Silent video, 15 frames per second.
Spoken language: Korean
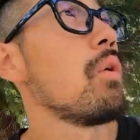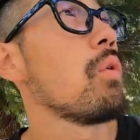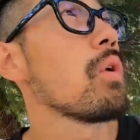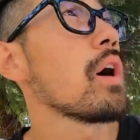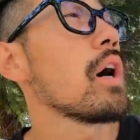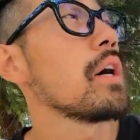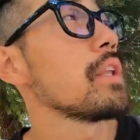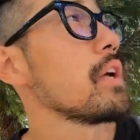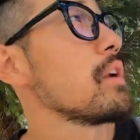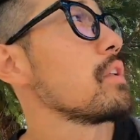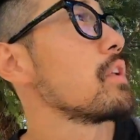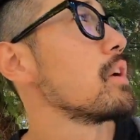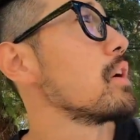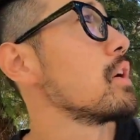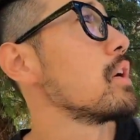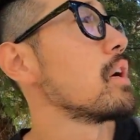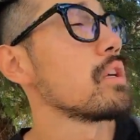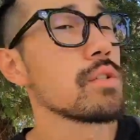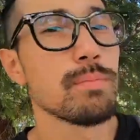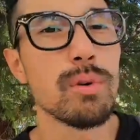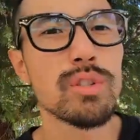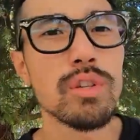올라가야 되는데
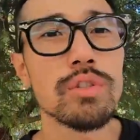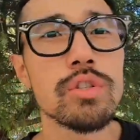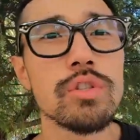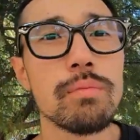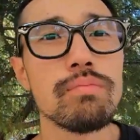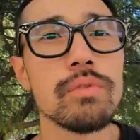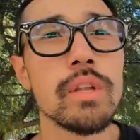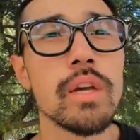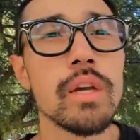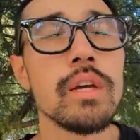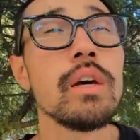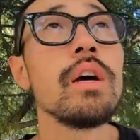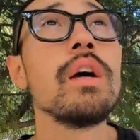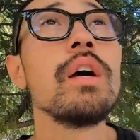벌써 지쳐붙네